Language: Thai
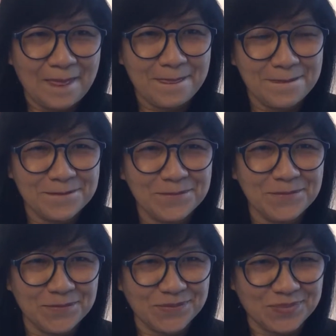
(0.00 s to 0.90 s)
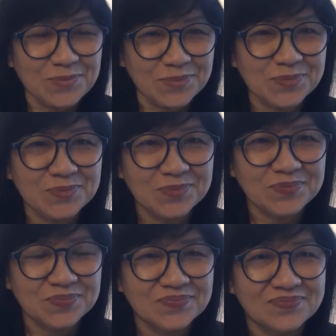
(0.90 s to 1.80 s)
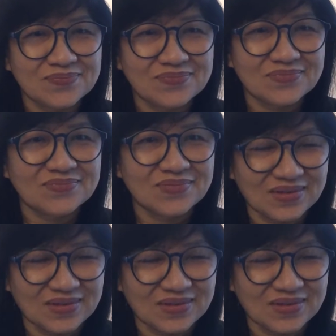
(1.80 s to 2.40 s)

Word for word: มากเลยแต่นี่ความมั่นใจของคน